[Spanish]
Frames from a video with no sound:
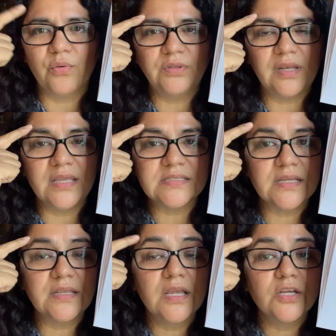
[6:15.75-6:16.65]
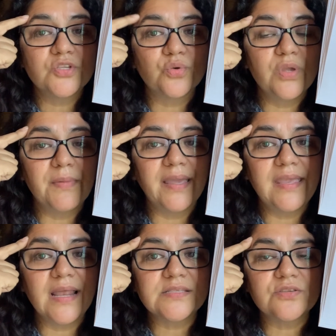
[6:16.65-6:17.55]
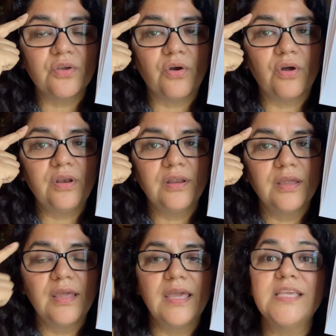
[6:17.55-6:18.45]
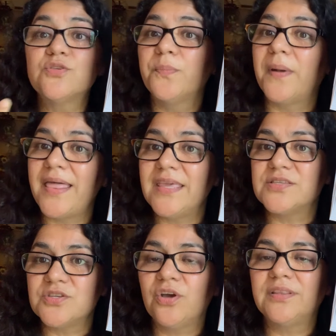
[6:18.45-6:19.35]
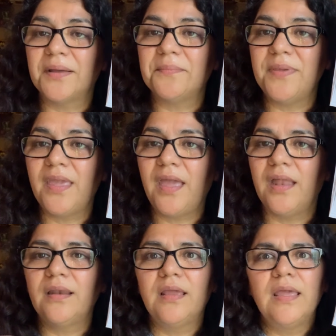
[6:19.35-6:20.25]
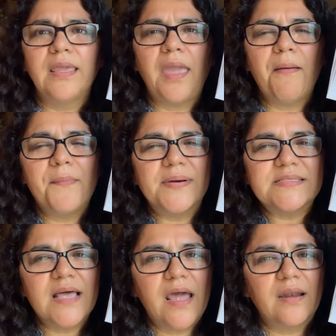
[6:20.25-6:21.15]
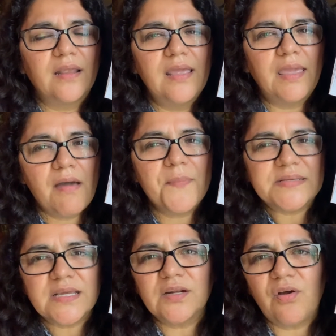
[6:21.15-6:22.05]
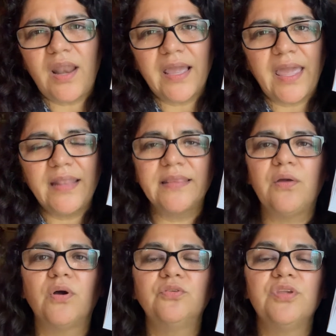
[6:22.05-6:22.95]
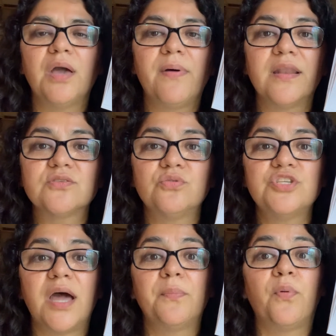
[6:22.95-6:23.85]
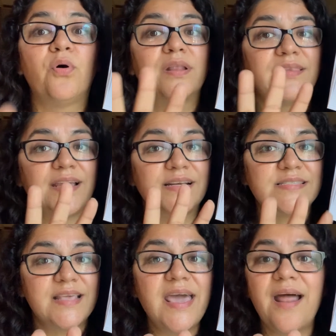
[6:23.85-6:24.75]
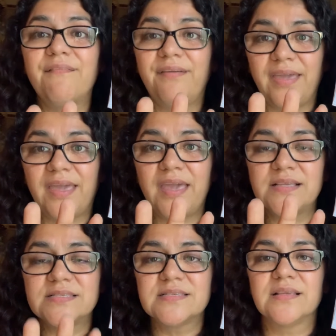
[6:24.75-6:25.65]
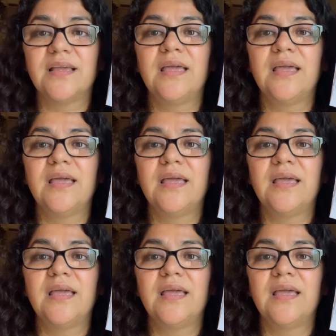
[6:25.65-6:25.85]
Utilicen su imaginación y su predicción también. ¿Qué va a pasar? ¿Qué va a pasar con la gente cuando ya van a escuchar por tercera vez?